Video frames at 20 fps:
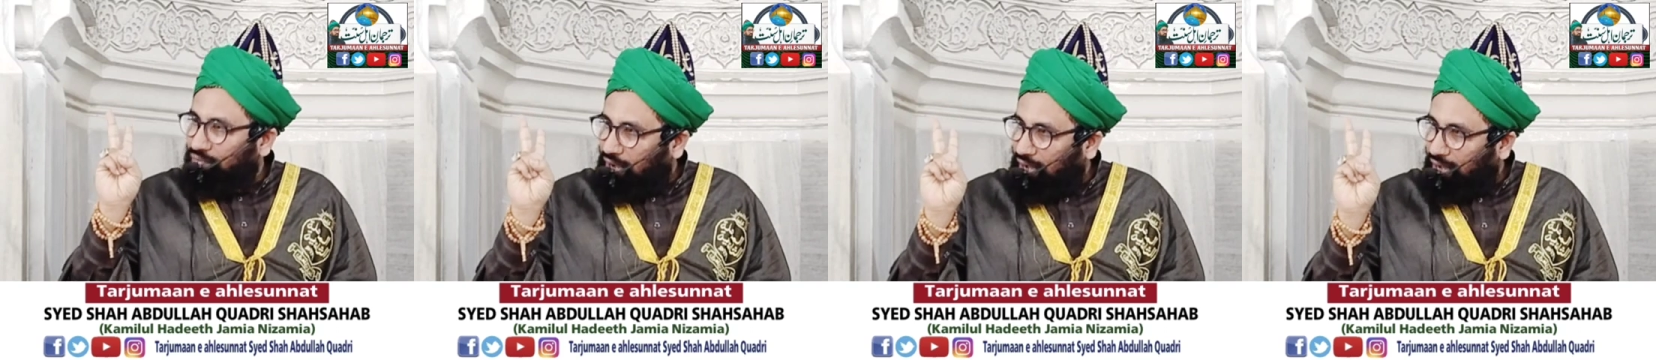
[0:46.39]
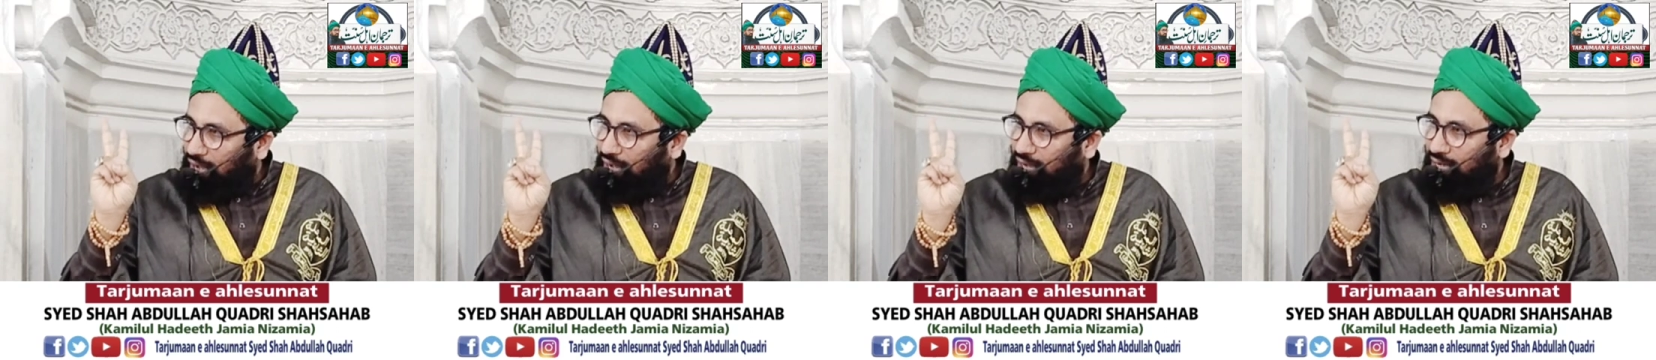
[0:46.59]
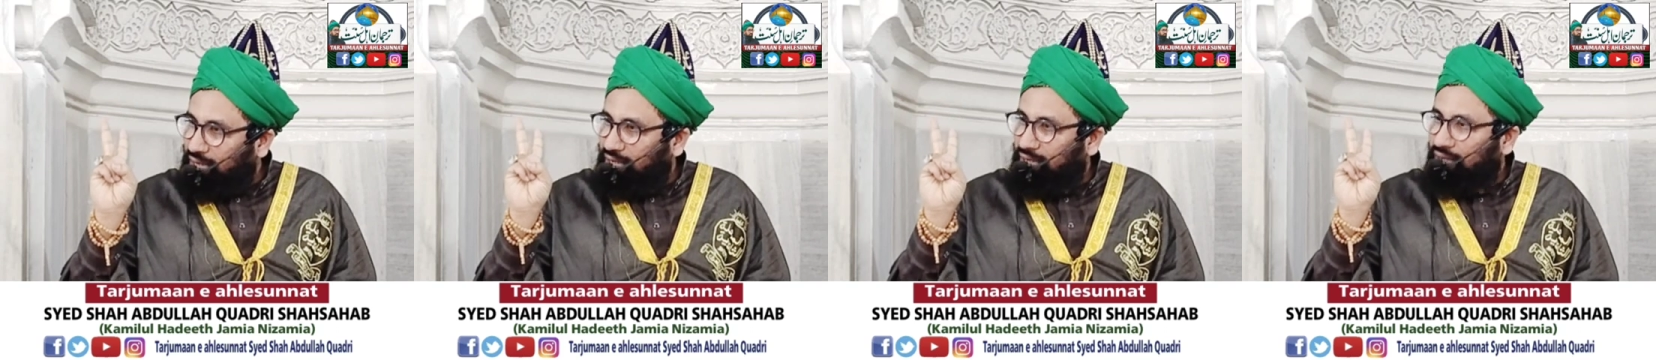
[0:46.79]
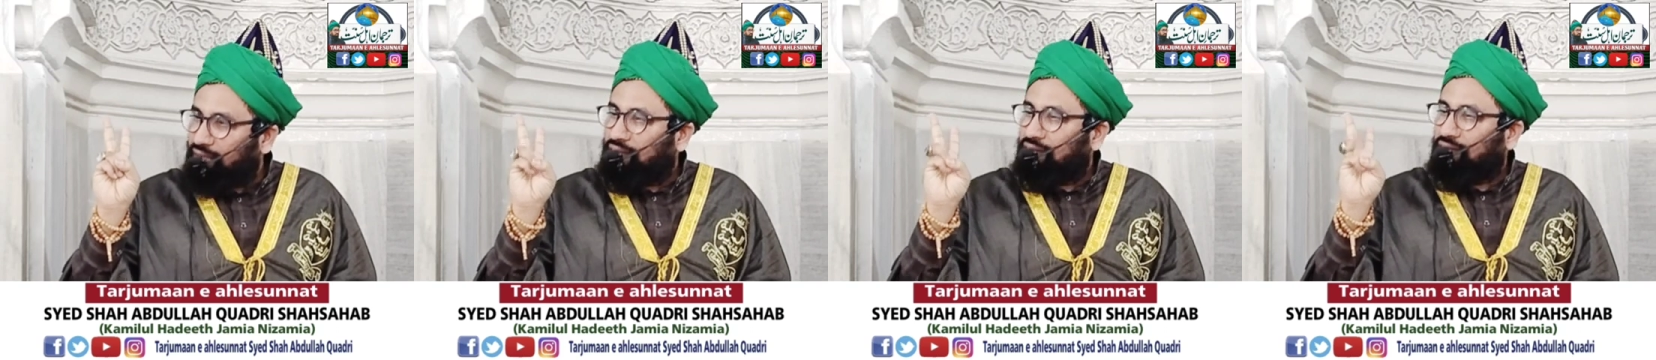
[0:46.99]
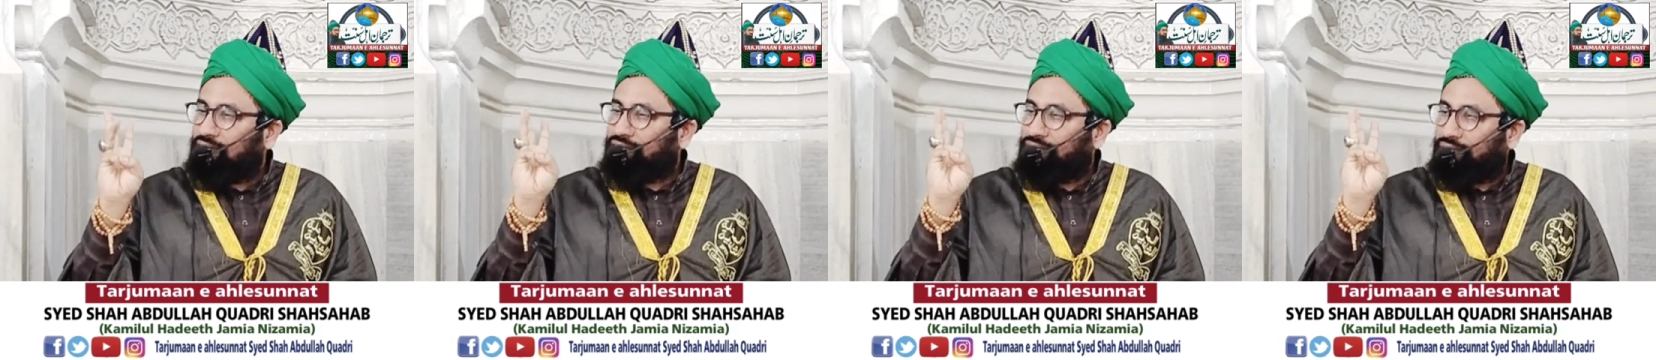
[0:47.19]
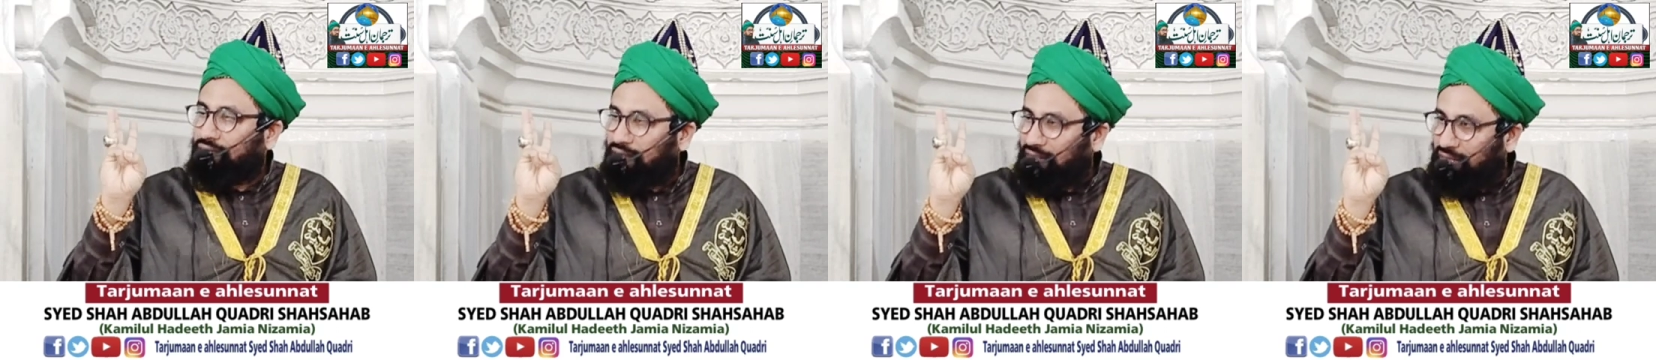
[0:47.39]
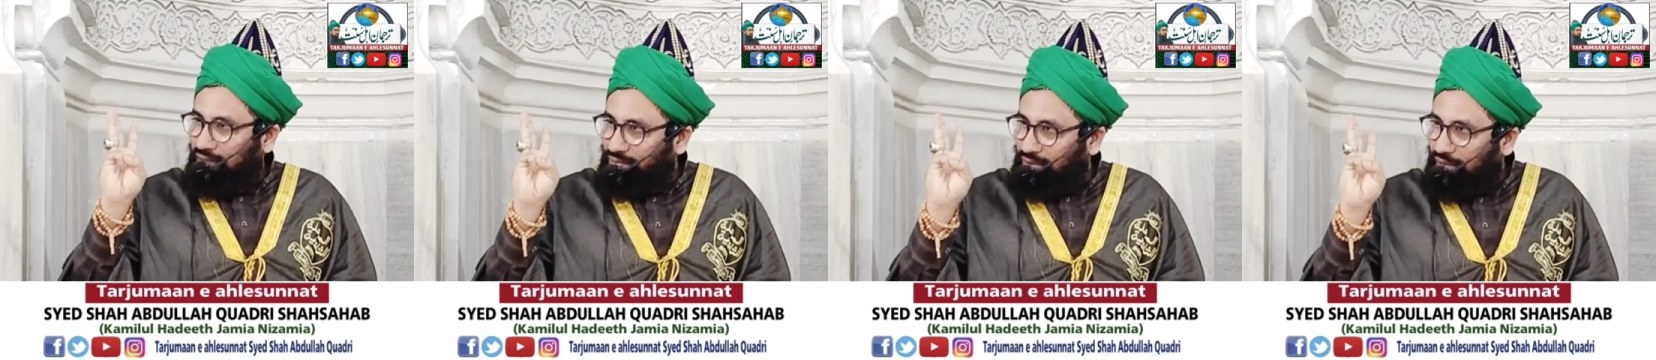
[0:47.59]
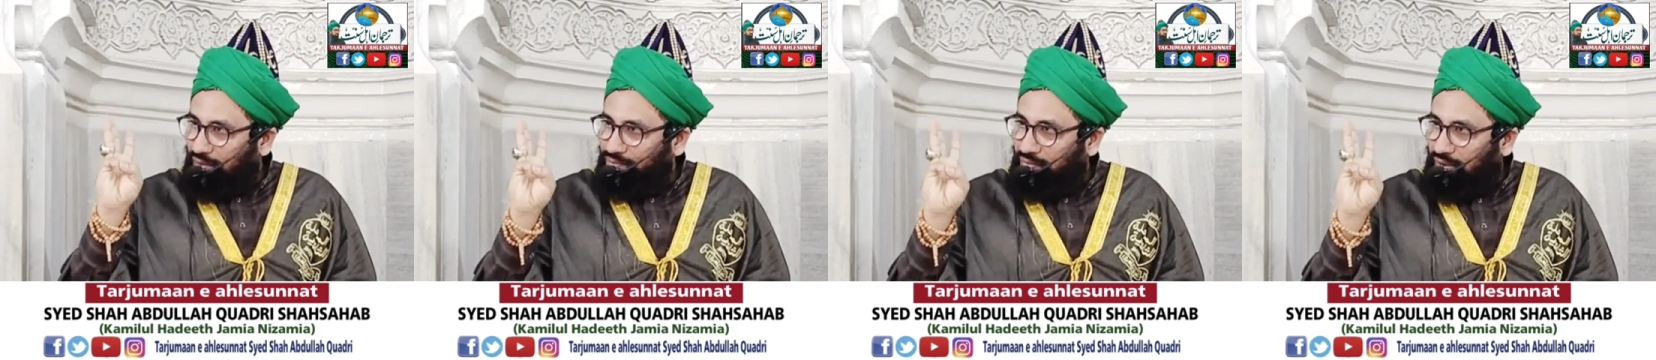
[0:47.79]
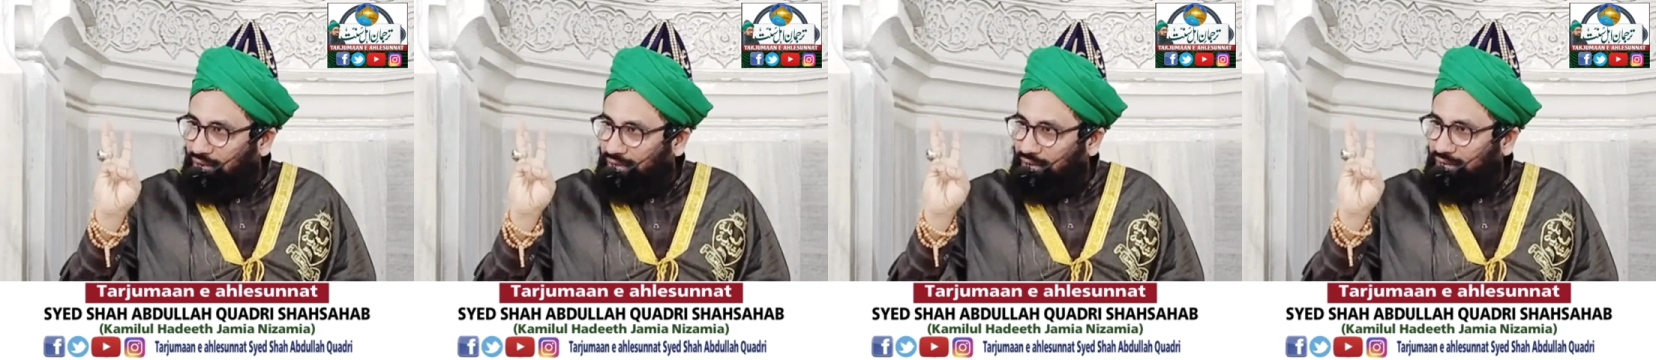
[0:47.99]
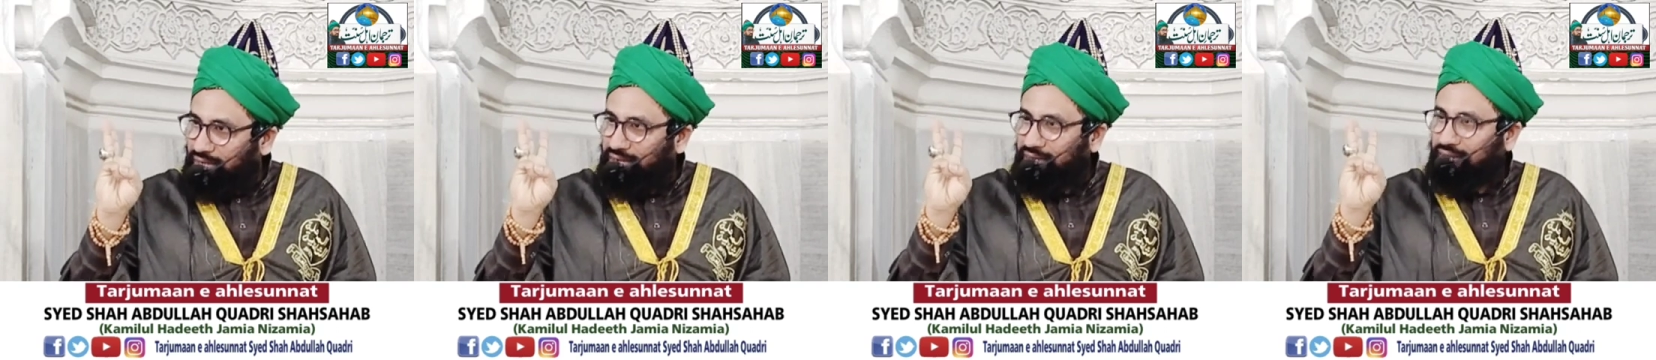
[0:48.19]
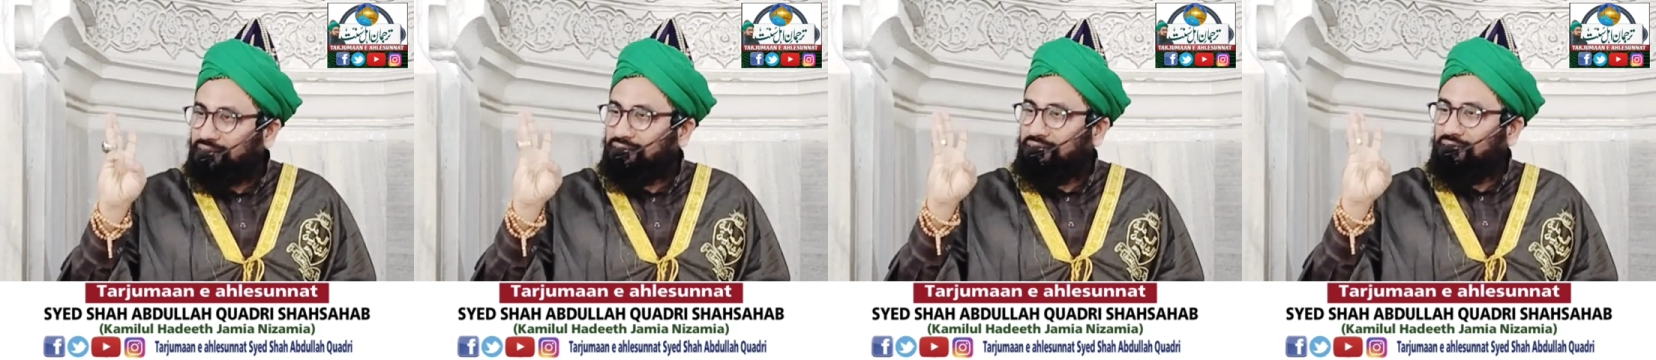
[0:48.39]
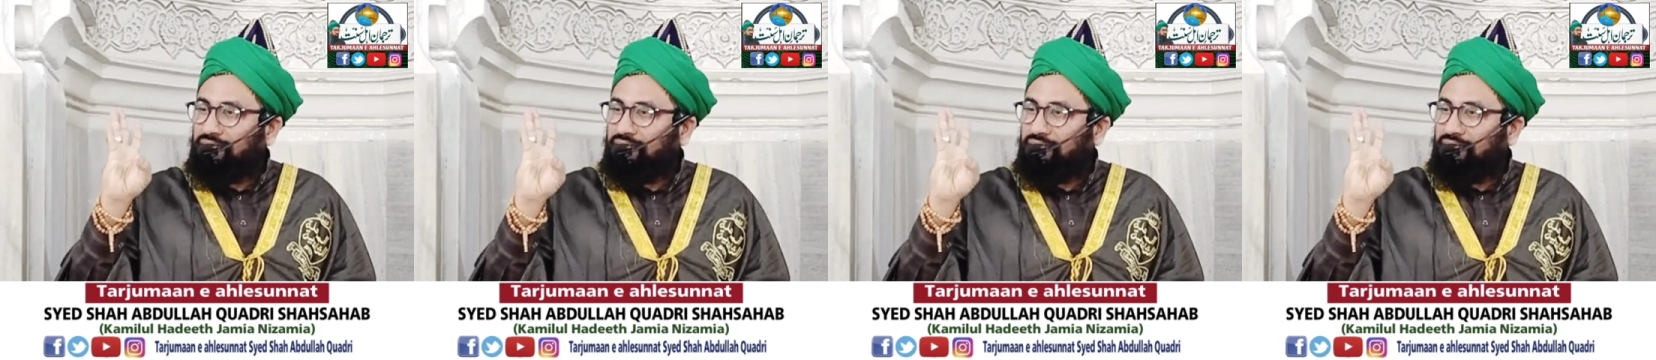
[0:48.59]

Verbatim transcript: पाक फातिमा पाक